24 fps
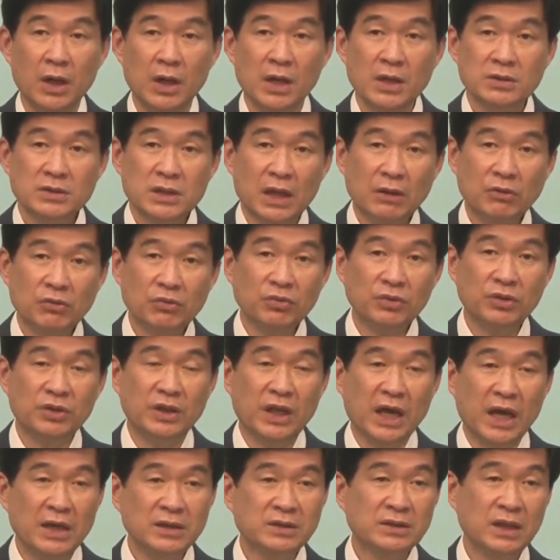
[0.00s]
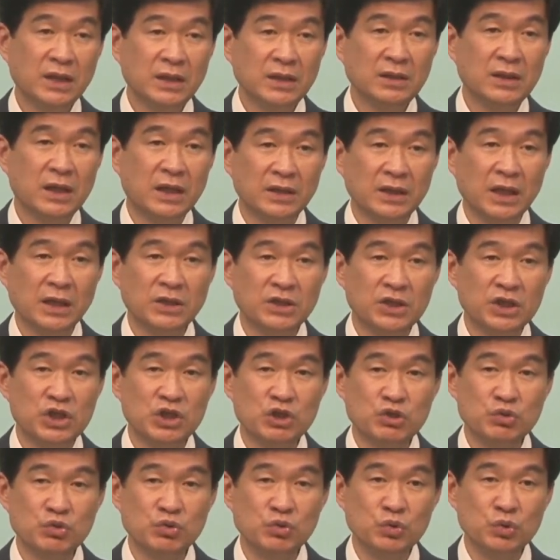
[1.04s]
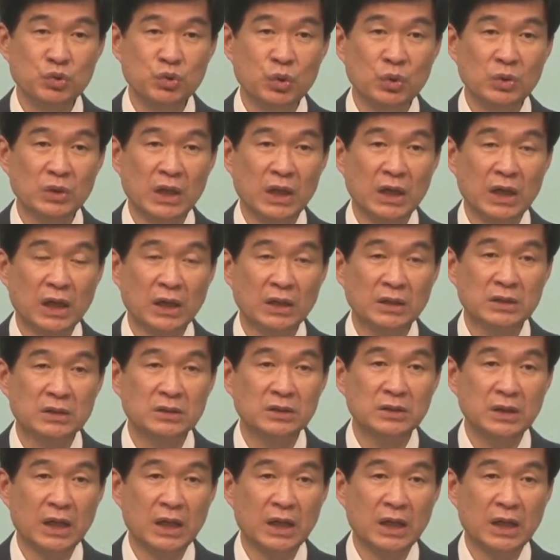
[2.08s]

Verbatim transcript: 자꾸 내 생각의 기준으로다가 그